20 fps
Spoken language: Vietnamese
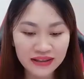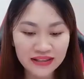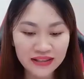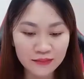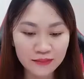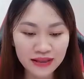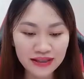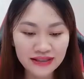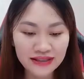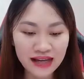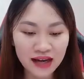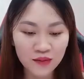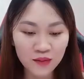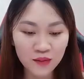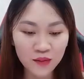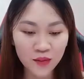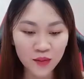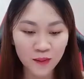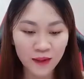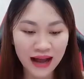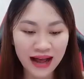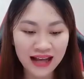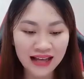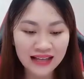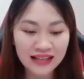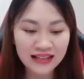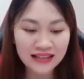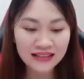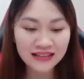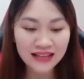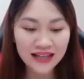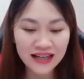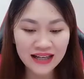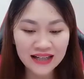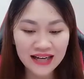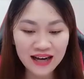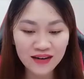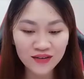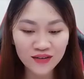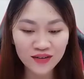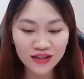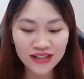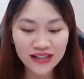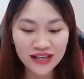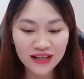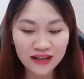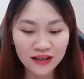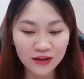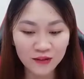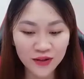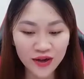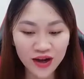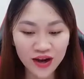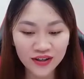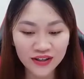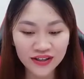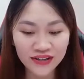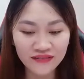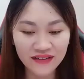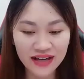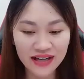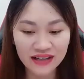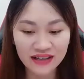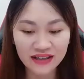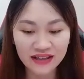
chỉ biết sao khổ qua, như thế nào đột nhiên nấu ngon như vậy.